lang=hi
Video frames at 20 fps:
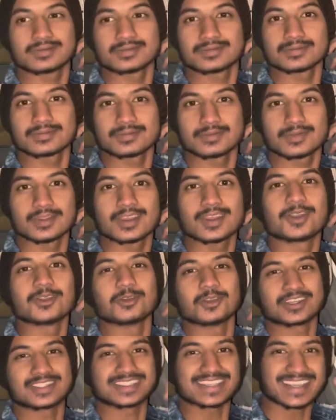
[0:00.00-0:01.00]
दिखा
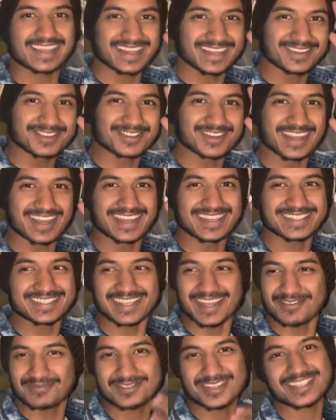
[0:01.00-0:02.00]
ओ अच्छा हेलो
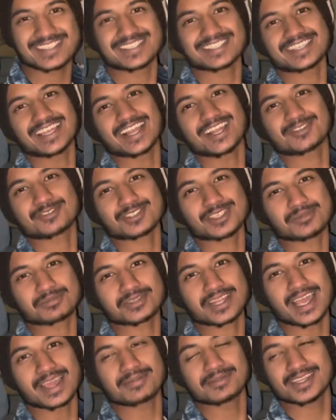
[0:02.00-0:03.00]
गाइस आपने इसके चैनल को
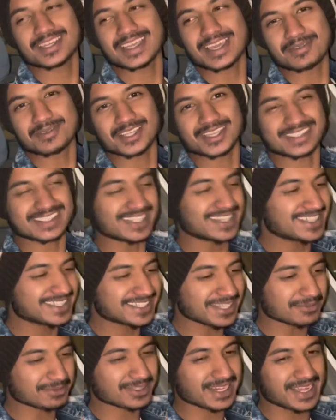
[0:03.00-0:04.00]
सब्सक्राइब नहीं किया अभी तक
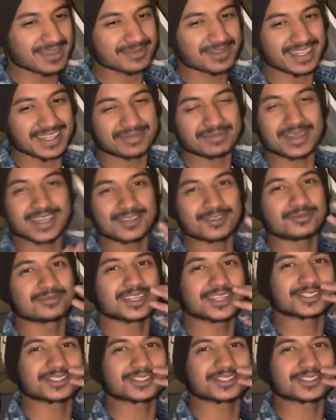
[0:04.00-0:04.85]
जल्दी सब्सक्राइब करें मैं घूमना